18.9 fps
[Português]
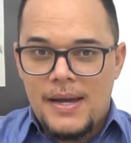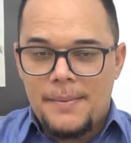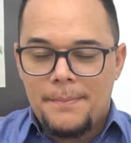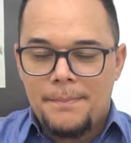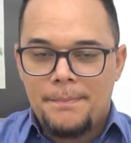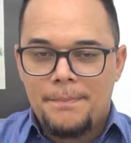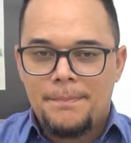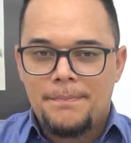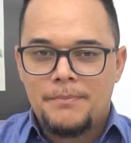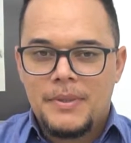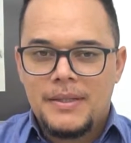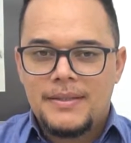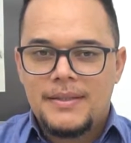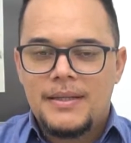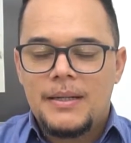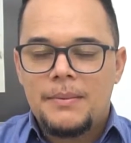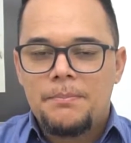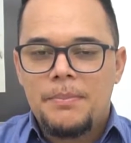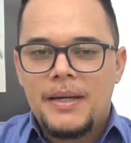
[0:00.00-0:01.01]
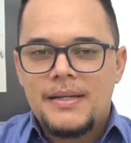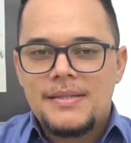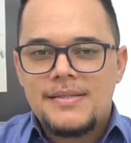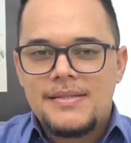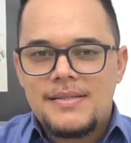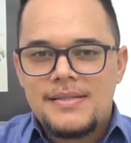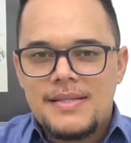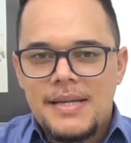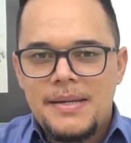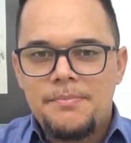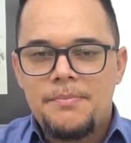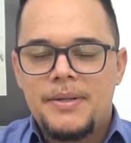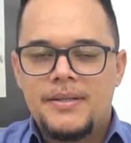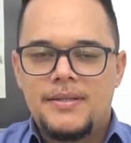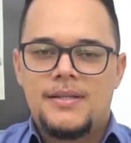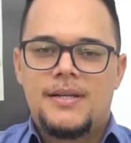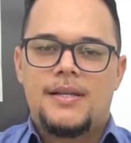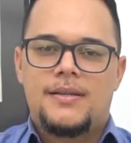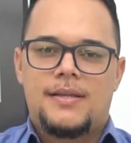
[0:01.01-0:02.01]
é manter a pele sempre
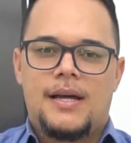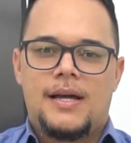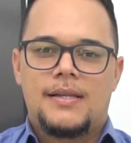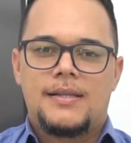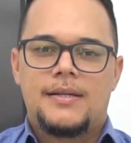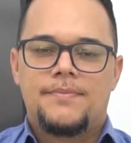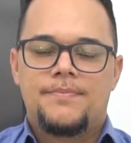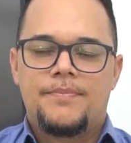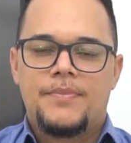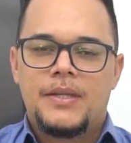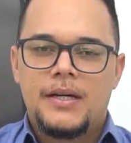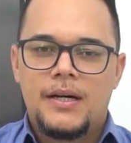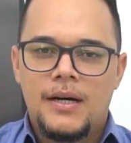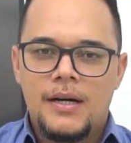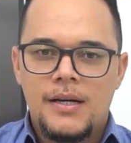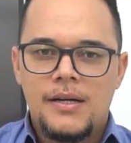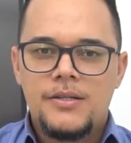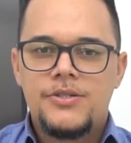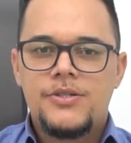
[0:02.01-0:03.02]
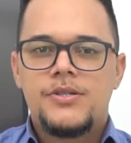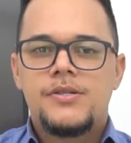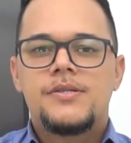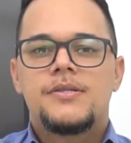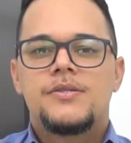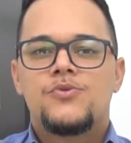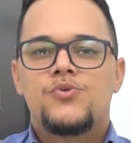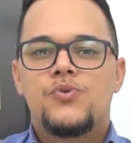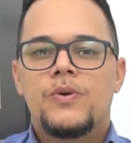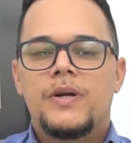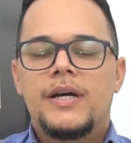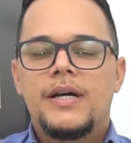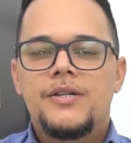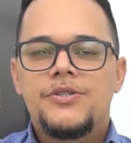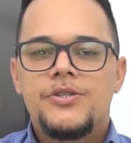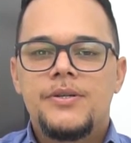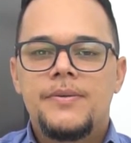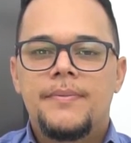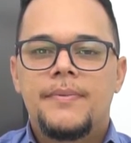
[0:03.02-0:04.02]
hidratada, antes,
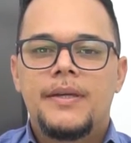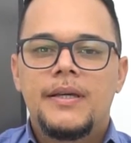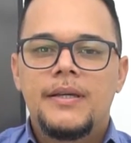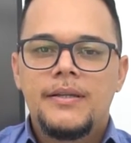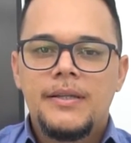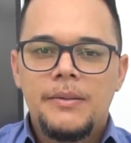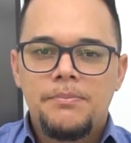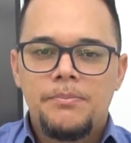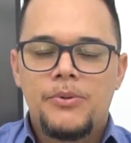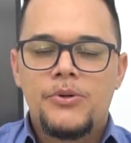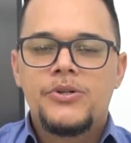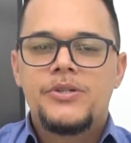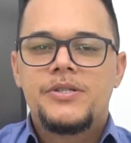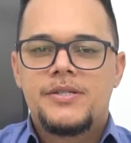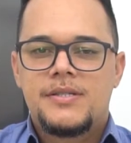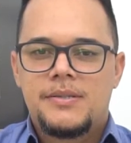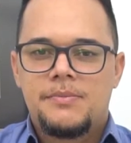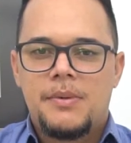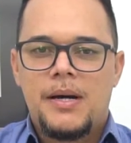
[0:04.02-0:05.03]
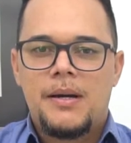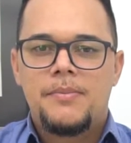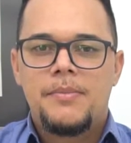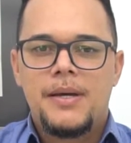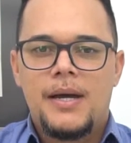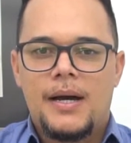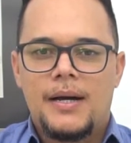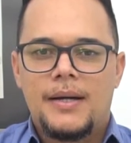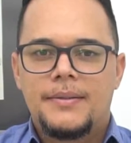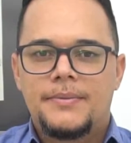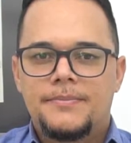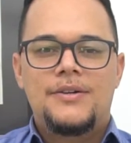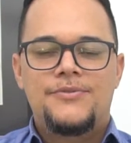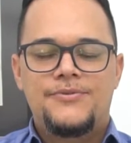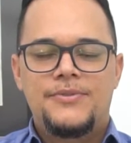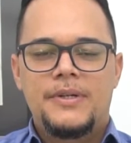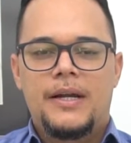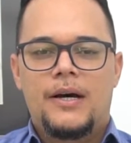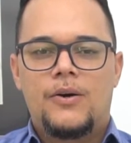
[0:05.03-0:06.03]
durante e depois de se barbear.
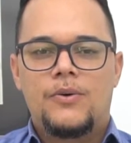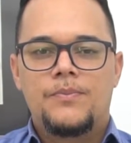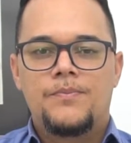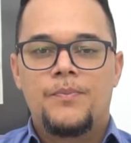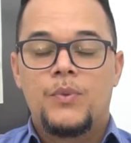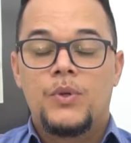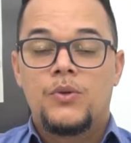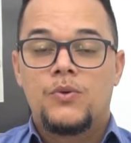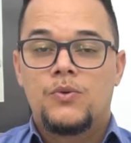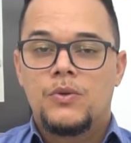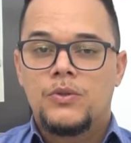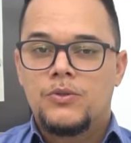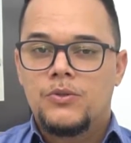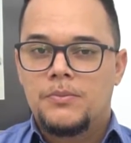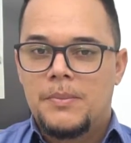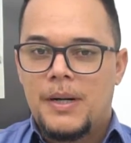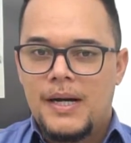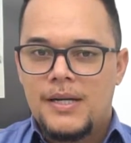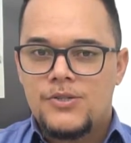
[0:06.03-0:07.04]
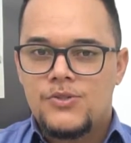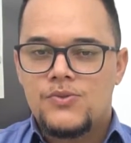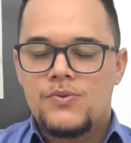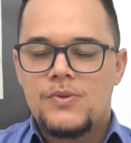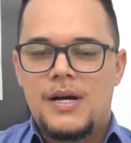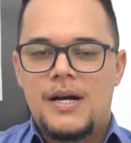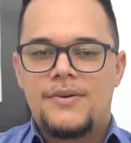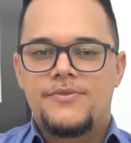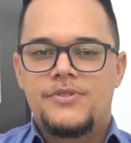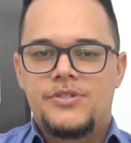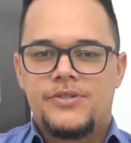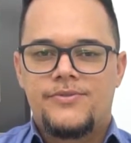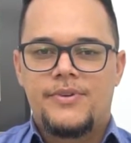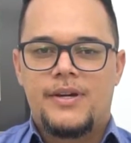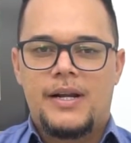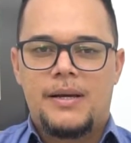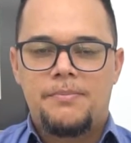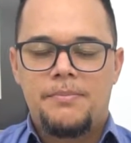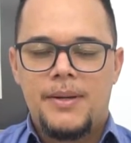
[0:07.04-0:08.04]
Afinal, quanto mais suave
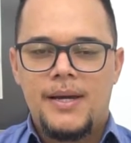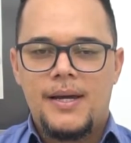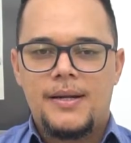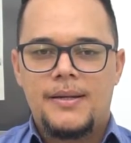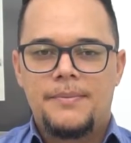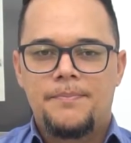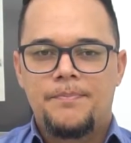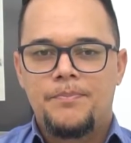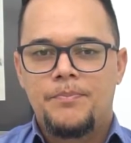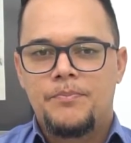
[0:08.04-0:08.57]
estiver a pele,